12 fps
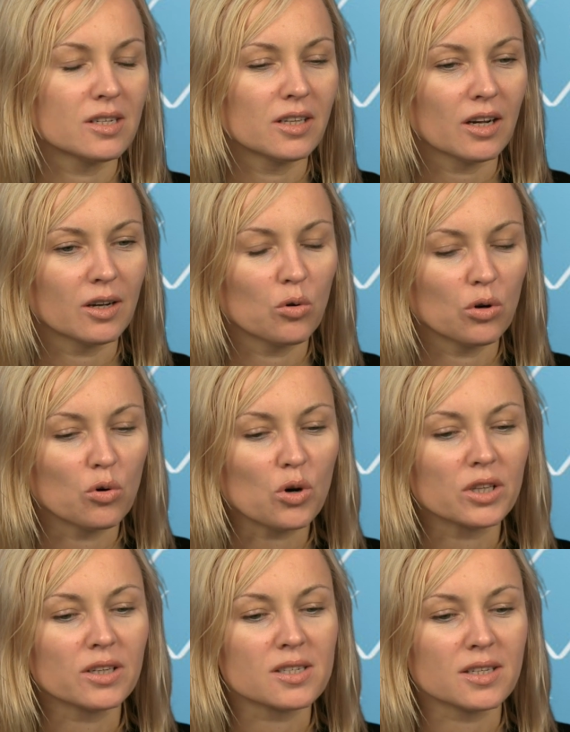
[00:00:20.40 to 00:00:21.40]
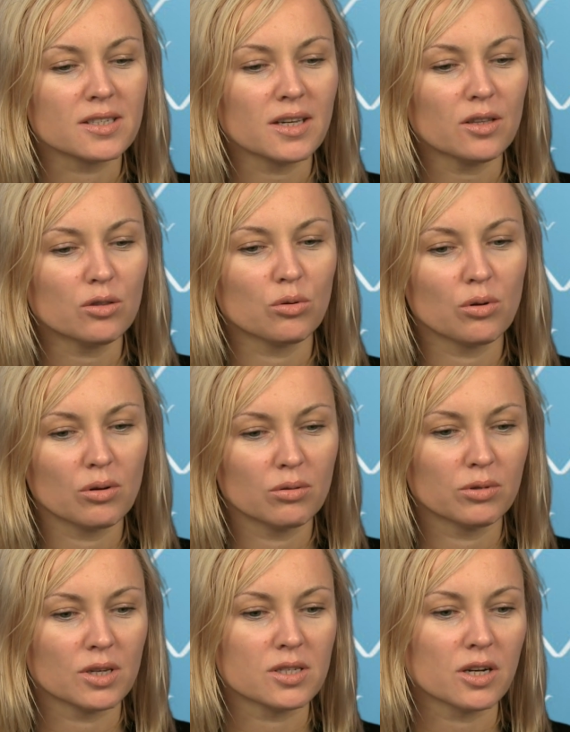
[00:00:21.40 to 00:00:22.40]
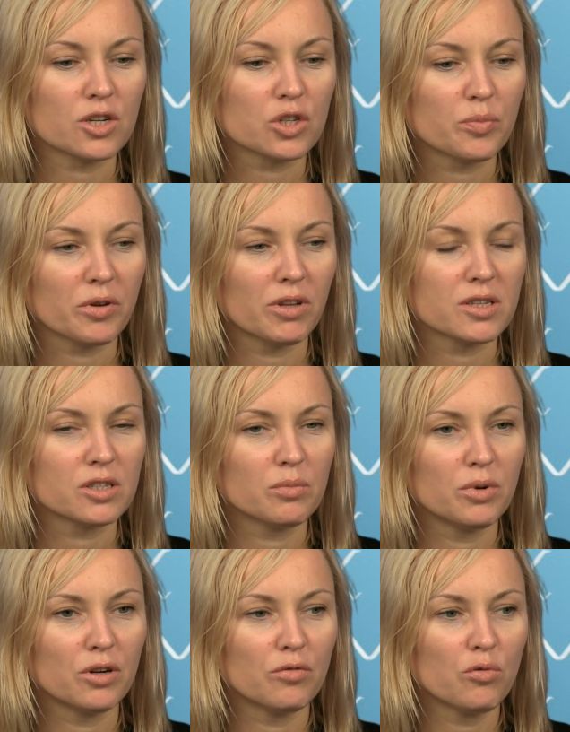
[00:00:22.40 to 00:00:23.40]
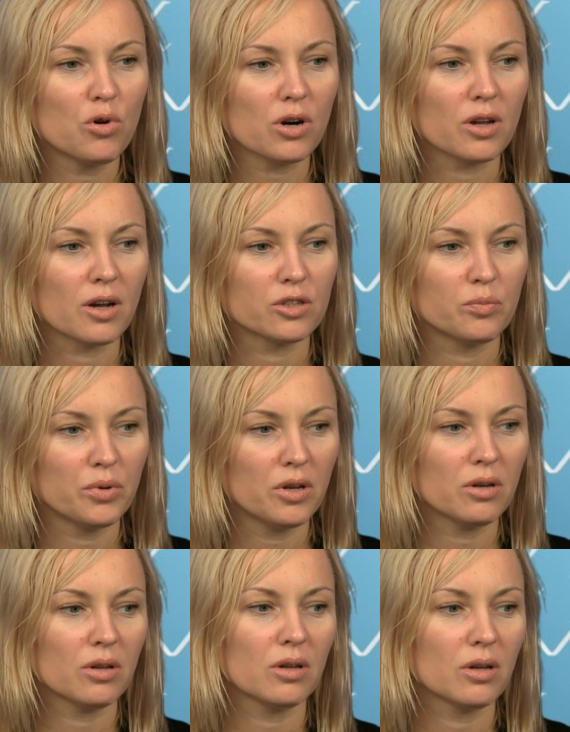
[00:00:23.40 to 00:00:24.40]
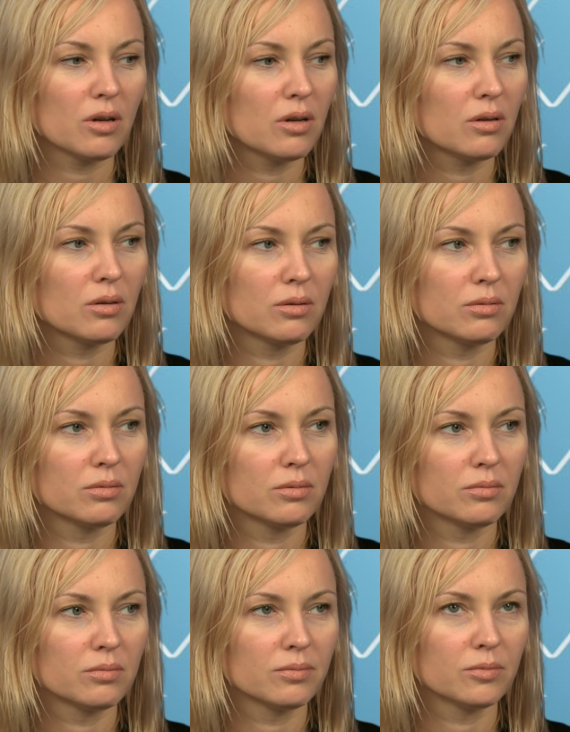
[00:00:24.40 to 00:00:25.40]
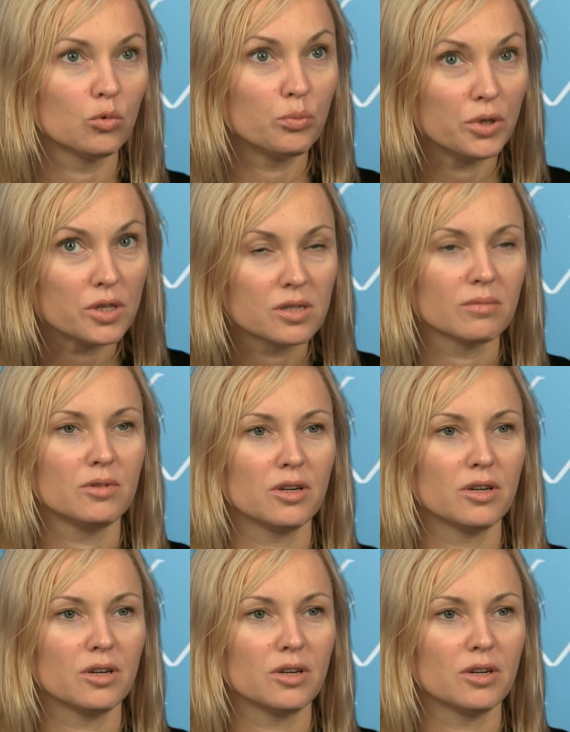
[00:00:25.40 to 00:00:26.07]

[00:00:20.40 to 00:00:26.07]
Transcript: Если так коротко сказать, то у нас раньше при власти были воры, а теперь э, убийцы.